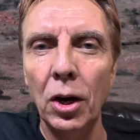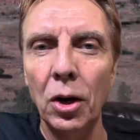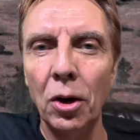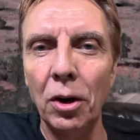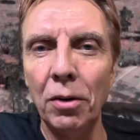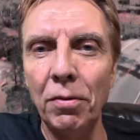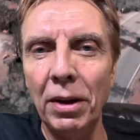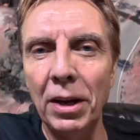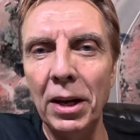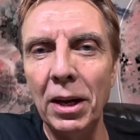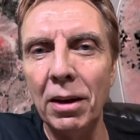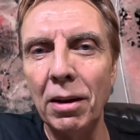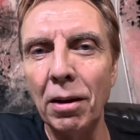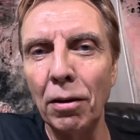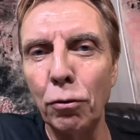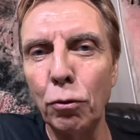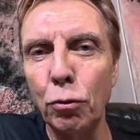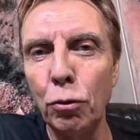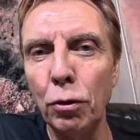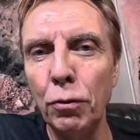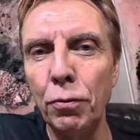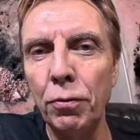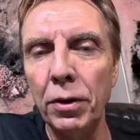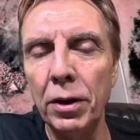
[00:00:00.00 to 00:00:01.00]
Und wenn ich das
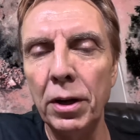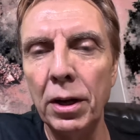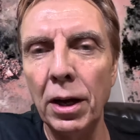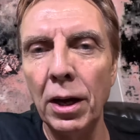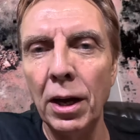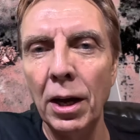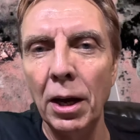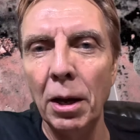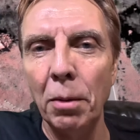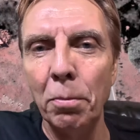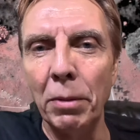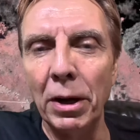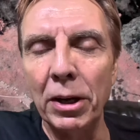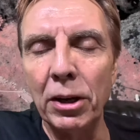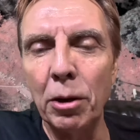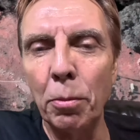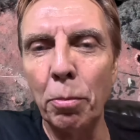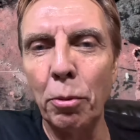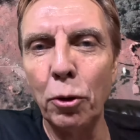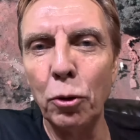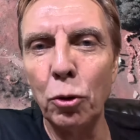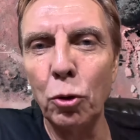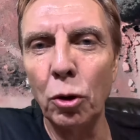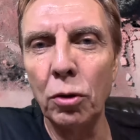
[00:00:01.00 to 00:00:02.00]
gut finde, manche
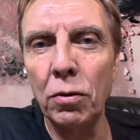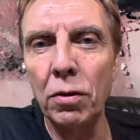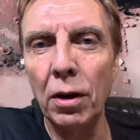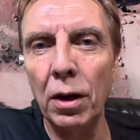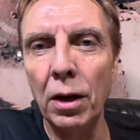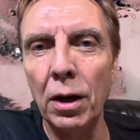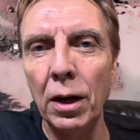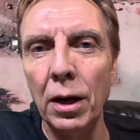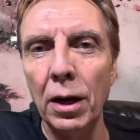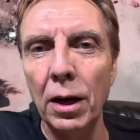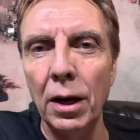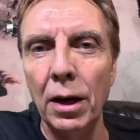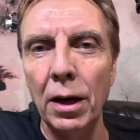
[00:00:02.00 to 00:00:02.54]
Produkte,